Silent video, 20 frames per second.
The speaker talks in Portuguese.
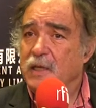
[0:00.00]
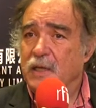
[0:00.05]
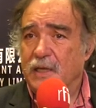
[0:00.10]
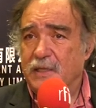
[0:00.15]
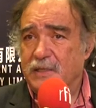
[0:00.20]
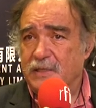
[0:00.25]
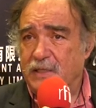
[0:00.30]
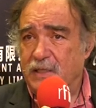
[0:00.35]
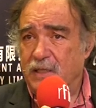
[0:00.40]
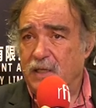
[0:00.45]

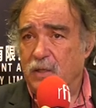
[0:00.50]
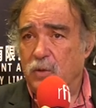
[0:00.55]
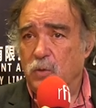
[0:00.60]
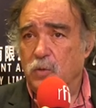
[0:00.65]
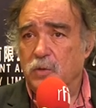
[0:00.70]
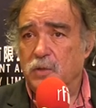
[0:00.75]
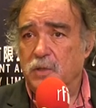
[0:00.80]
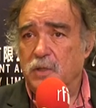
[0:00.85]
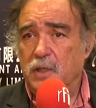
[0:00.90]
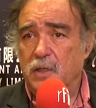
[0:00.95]
assim a
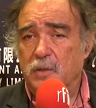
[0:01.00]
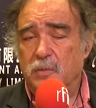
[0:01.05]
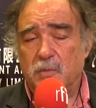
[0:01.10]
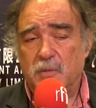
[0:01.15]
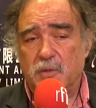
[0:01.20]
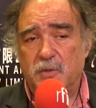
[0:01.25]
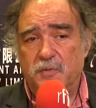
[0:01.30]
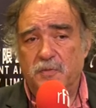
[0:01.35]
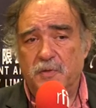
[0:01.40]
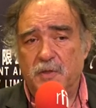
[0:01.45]
curto termo
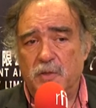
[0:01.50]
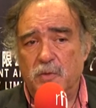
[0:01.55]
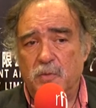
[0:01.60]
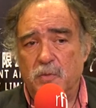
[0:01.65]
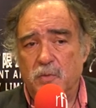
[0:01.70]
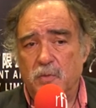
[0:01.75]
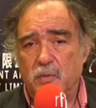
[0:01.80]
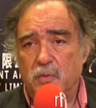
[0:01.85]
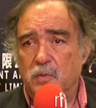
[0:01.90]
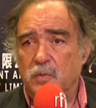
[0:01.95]
de ver
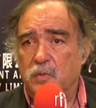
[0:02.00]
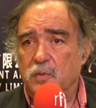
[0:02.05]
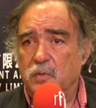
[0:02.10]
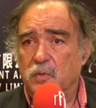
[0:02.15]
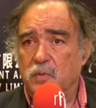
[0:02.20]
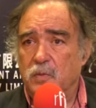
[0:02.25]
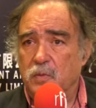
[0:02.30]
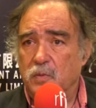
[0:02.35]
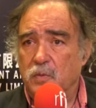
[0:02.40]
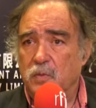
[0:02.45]

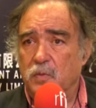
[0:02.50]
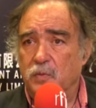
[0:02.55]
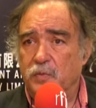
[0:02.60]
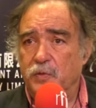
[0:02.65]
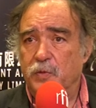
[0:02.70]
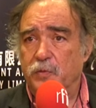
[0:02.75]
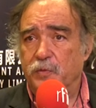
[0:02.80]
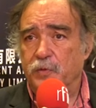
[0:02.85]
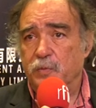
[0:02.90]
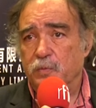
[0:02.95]
o,
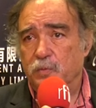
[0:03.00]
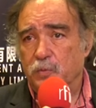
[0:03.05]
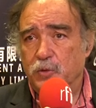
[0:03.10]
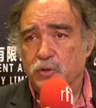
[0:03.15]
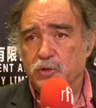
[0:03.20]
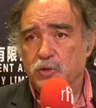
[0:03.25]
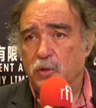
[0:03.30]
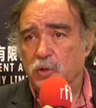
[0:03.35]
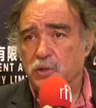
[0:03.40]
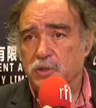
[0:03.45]
ver o filme.
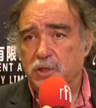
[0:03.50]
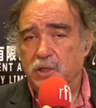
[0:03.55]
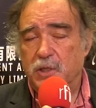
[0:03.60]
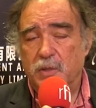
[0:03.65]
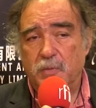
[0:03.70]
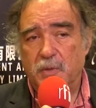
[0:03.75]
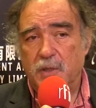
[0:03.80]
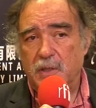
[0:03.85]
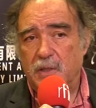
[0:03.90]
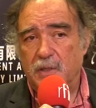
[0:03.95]
Depois,
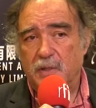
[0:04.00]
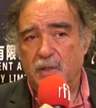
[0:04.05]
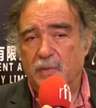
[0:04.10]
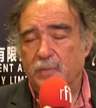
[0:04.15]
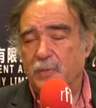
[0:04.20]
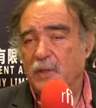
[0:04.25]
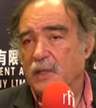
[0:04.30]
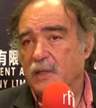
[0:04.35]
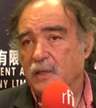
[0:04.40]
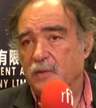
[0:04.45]
logicamente, há
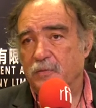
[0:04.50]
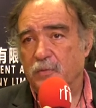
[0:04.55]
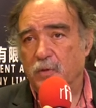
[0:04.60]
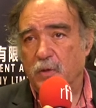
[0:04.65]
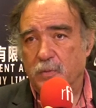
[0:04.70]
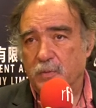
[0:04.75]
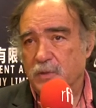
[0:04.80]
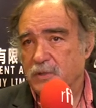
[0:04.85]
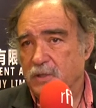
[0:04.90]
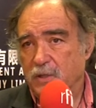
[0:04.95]

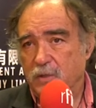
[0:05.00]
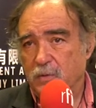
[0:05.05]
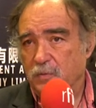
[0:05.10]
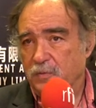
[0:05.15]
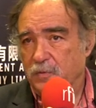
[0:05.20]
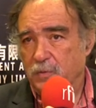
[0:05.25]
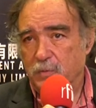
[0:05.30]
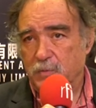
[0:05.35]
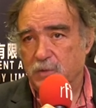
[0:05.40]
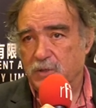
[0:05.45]
plataformas em que o
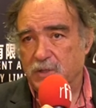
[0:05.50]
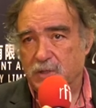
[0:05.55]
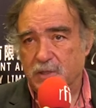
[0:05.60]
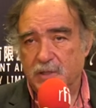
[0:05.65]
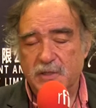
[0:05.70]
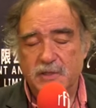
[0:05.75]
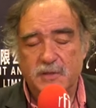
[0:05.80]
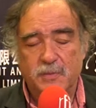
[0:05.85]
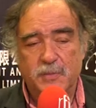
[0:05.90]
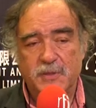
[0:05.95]
filme de
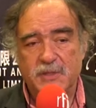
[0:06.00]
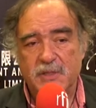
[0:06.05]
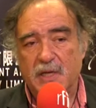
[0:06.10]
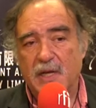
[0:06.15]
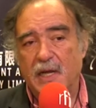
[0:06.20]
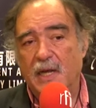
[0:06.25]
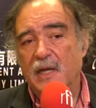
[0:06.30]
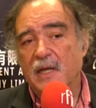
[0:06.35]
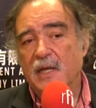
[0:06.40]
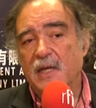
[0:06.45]
certeza
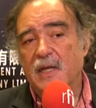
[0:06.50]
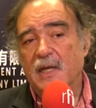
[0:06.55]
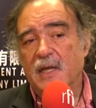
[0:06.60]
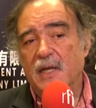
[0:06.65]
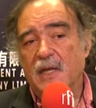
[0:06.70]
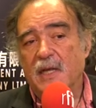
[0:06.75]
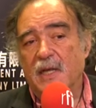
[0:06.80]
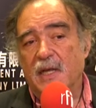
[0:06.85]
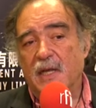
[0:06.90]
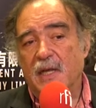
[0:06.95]
passará.
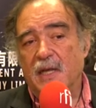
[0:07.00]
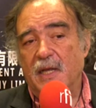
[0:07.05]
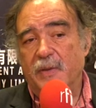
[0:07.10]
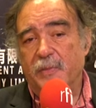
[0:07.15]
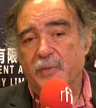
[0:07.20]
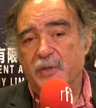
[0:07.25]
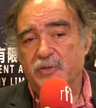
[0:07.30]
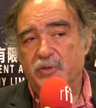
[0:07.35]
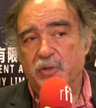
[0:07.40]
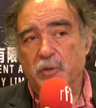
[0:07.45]
Uh,
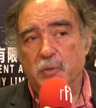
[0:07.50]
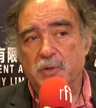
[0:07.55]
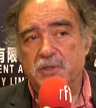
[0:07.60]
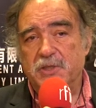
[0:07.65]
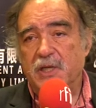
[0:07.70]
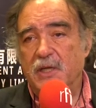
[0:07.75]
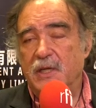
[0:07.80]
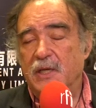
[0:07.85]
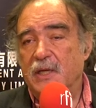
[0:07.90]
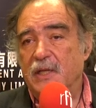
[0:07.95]
mas eu,
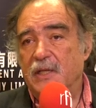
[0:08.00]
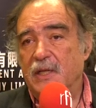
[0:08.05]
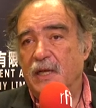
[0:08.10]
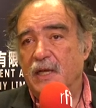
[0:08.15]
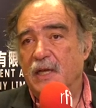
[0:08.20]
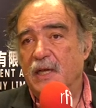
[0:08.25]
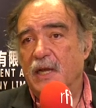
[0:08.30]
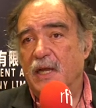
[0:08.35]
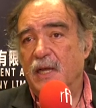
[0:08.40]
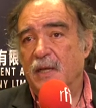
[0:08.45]
assim, em grande
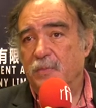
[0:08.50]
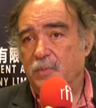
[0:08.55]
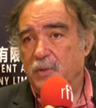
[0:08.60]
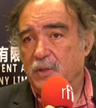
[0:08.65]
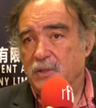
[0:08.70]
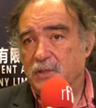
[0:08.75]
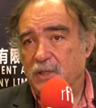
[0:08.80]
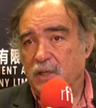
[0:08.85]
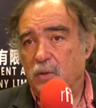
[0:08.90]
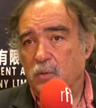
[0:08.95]
ecrã,
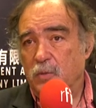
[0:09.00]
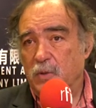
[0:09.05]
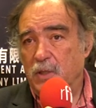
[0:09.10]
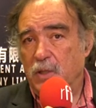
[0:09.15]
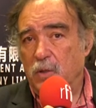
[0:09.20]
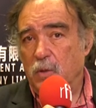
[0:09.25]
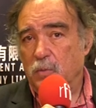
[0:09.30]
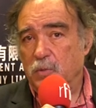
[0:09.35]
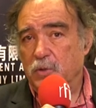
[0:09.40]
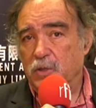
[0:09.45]
penso que é a
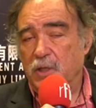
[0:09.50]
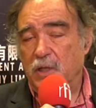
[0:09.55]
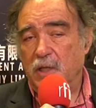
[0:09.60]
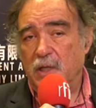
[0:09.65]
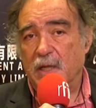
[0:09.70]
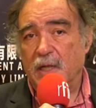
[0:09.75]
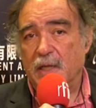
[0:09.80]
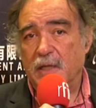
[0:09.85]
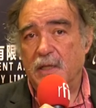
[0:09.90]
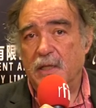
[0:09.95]
única
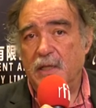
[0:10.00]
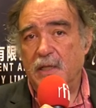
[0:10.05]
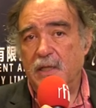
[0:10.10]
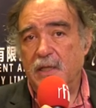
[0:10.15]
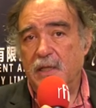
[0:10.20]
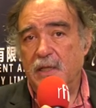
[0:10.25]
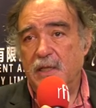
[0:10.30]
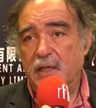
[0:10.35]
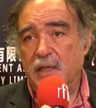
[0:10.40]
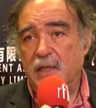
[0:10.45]
oportunidade.
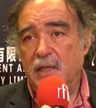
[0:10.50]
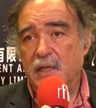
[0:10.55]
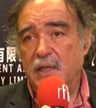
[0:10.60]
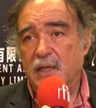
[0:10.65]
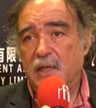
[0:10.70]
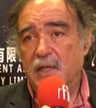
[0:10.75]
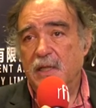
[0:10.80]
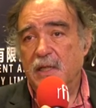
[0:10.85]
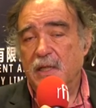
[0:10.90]
E,